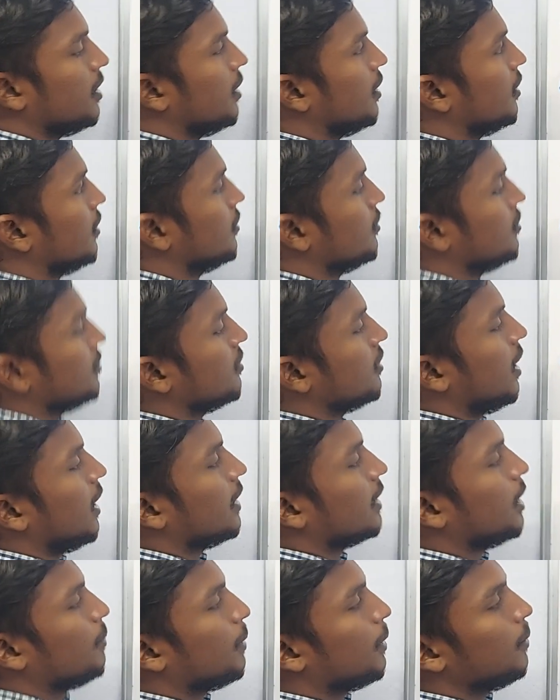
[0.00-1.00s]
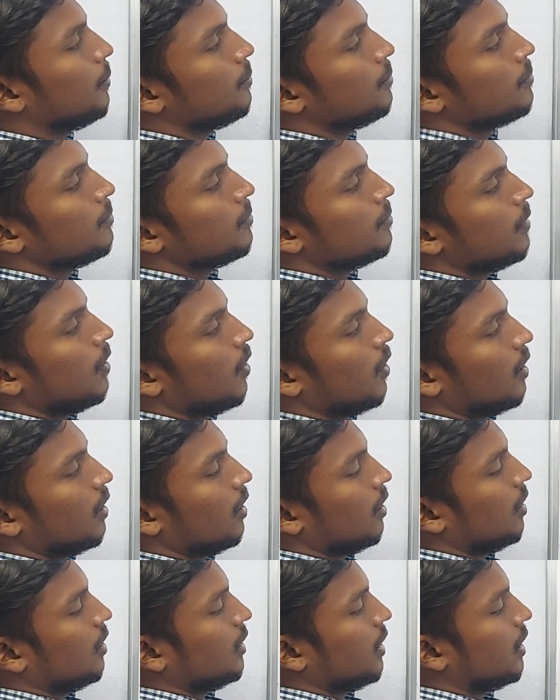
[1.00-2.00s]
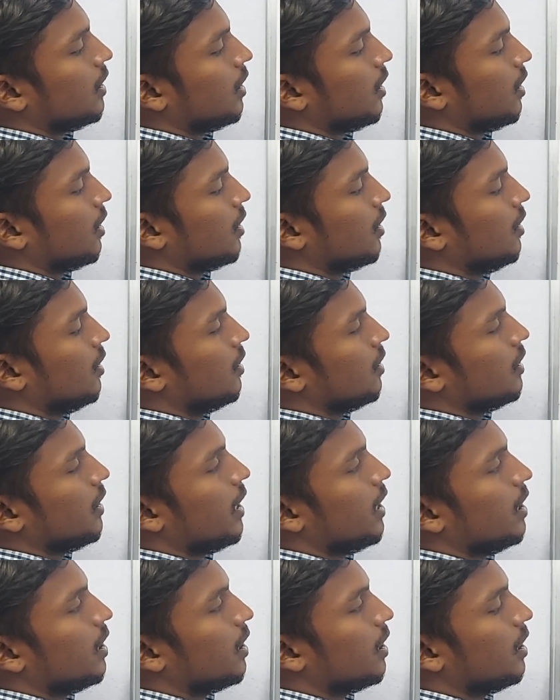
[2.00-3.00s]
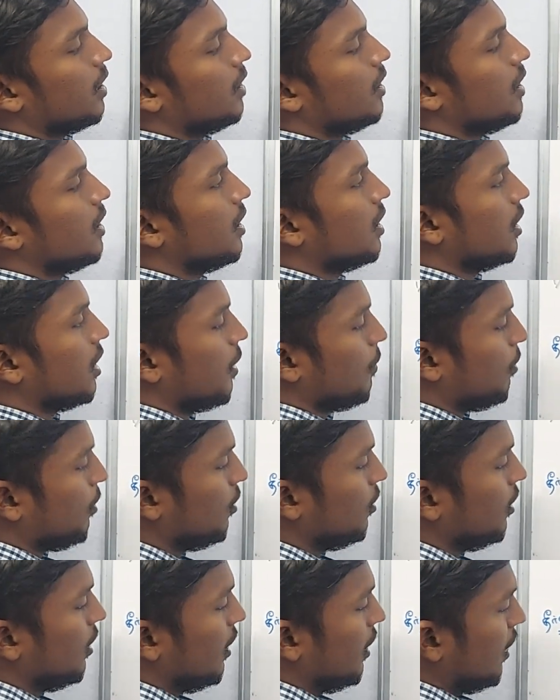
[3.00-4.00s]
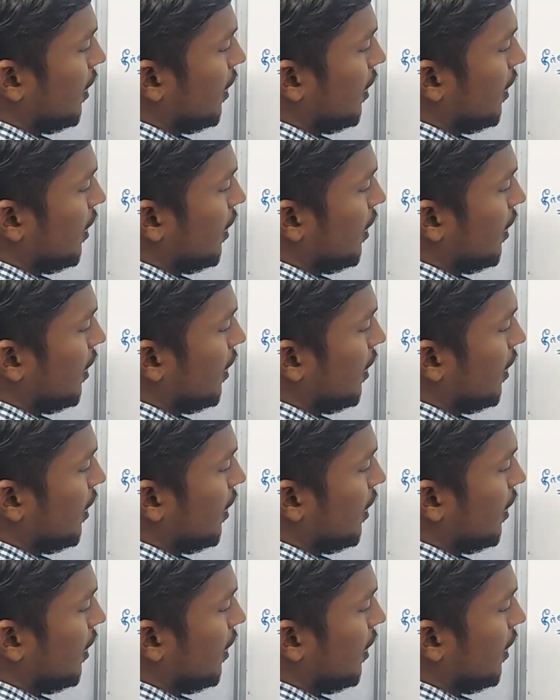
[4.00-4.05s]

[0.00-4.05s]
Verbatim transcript: ரெண்டு அதுக்கப்புறம் அவ்வளோதான் என் இருக்குது ஏ இருக்குது டி இருக்குது அப்போது